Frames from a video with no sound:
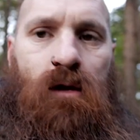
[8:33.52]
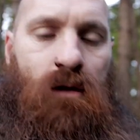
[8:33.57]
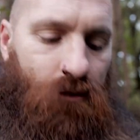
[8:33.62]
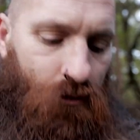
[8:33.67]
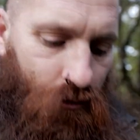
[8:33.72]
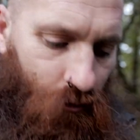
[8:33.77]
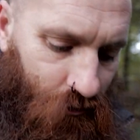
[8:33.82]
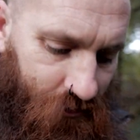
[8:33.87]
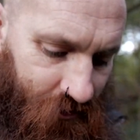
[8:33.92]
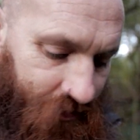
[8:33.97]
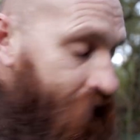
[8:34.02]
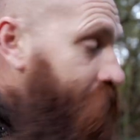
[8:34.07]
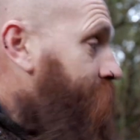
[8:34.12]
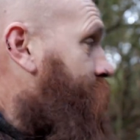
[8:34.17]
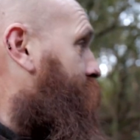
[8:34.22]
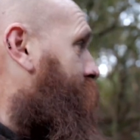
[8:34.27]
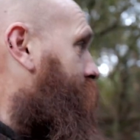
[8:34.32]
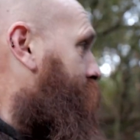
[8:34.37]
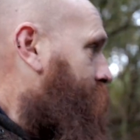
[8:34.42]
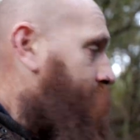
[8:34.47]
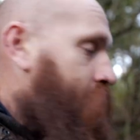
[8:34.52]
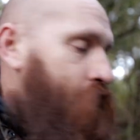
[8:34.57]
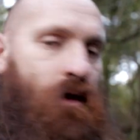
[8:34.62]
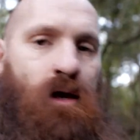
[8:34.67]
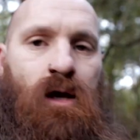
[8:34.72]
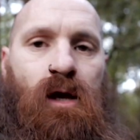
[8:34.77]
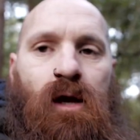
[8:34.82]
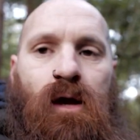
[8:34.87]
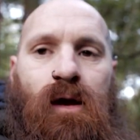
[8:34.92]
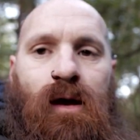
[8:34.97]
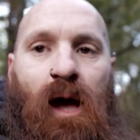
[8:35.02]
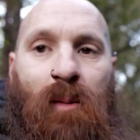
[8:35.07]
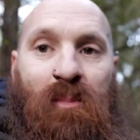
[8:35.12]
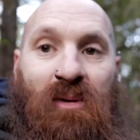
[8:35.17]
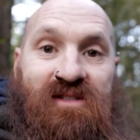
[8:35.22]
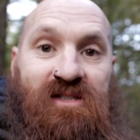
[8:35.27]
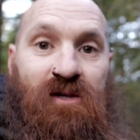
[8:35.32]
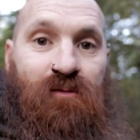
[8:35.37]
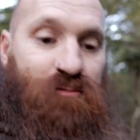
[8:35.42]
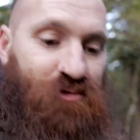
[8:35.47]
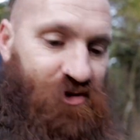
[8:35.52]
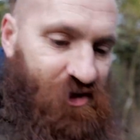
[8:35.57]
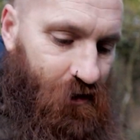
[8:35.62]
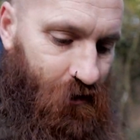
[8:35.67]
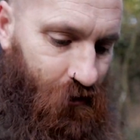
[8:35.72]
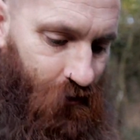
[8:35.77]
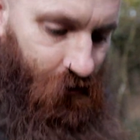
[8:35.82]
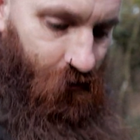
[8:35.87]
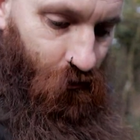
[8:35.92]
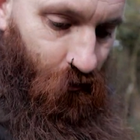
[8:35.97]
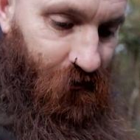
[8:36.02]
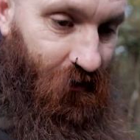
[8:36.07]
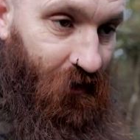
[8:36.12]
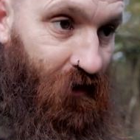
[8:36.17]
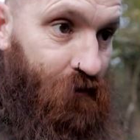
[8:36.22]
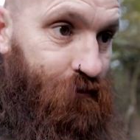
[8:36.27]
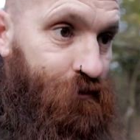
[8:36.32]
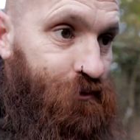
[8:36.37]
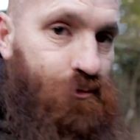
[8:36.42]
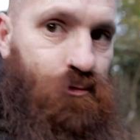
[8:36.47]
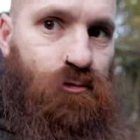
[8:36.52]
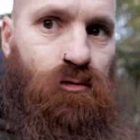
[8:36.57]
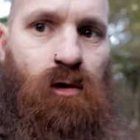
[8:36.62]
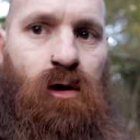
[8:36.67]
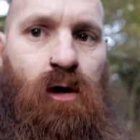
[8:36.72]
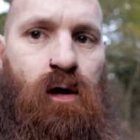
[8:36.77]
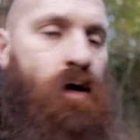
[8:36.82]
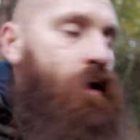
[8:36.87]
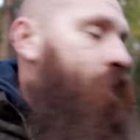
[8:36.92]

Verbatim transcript: Donc, après ces fougères, on arrive sur